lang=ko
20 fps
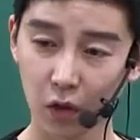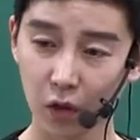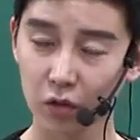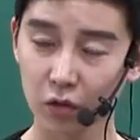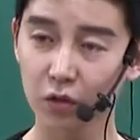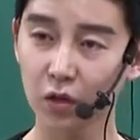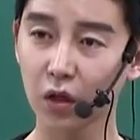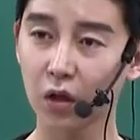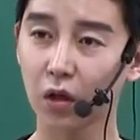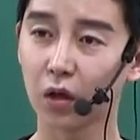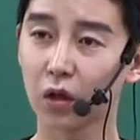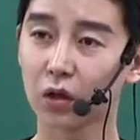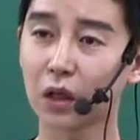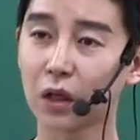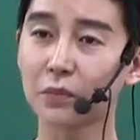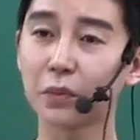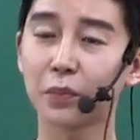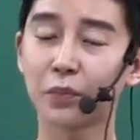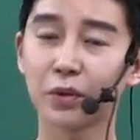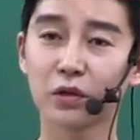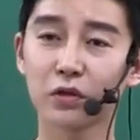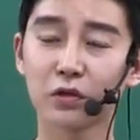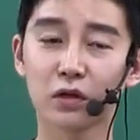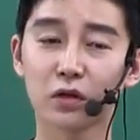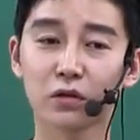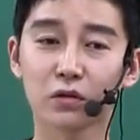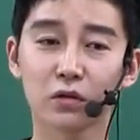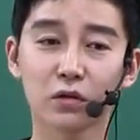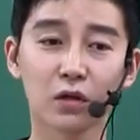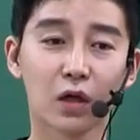근데 담배 피는
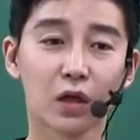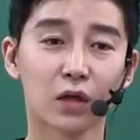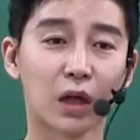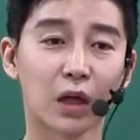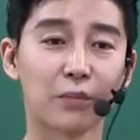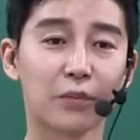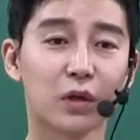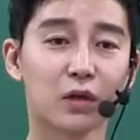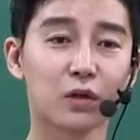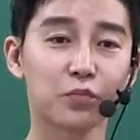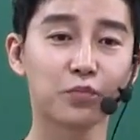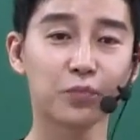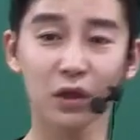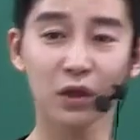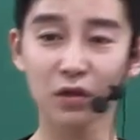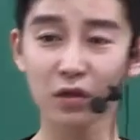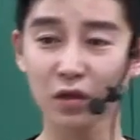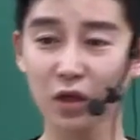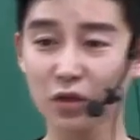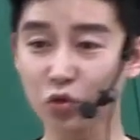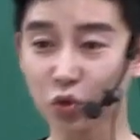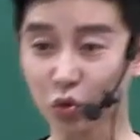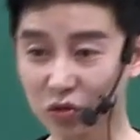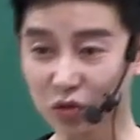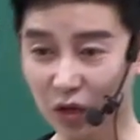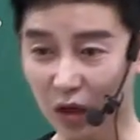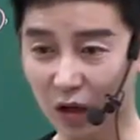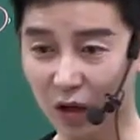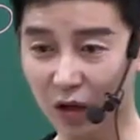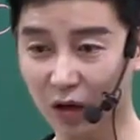애들은 담배는 피는 게
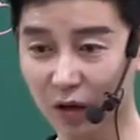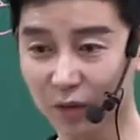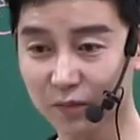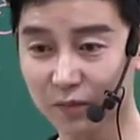좋다.